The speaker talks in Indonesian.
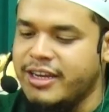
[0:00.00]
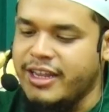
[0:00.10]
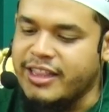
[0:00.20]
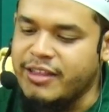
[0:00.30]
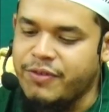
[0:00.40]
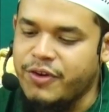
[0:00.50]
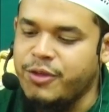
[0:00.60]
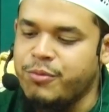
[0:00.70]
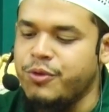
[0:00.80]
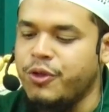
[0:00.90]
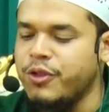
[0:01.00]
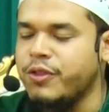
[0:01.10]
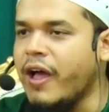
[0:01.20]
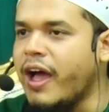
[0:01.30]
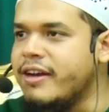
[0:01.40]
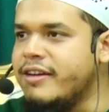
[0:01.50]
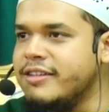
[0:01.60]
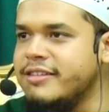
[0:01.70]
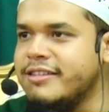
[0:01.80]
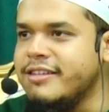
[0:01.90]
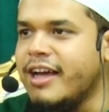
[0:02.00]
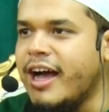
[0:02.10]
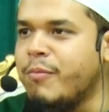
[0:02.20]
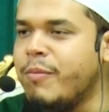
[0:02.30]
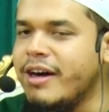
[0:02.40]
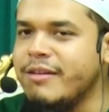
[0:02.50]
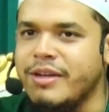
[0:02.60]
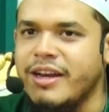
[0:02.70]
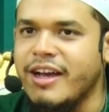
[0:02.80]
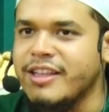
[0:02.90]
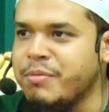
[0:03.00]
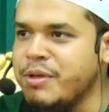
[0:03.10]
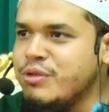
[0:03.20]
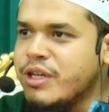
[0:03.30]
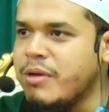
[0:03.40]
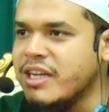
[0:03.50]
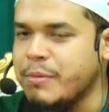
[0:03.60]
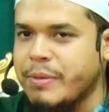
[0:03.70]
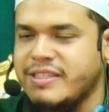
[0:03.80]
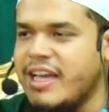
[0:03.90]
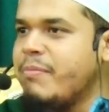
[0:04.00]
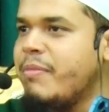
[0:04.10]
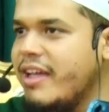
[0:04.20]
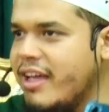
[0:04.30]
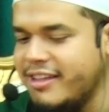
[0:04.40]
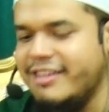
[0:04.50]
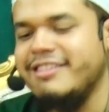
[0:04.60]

dia telepon ibunya tadi si abang bilang tapi ibu jangan bilang siapa-siapa ya